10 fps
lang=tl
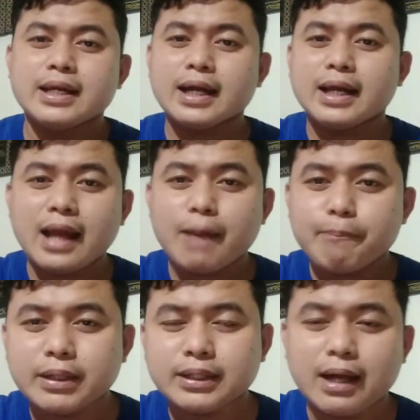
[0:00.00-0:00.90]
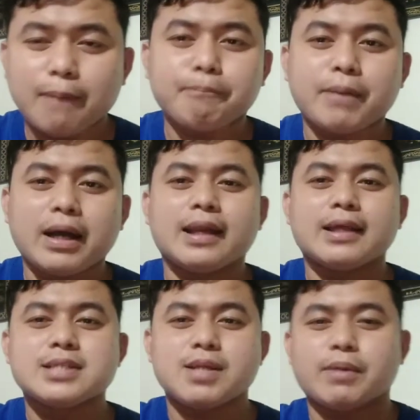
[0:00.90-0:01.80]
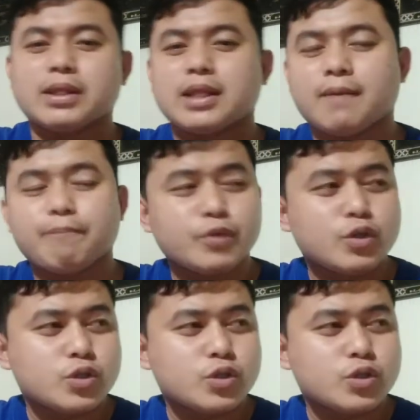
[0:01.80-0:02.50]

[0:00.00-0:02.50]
nakalapat ang palad sa mata.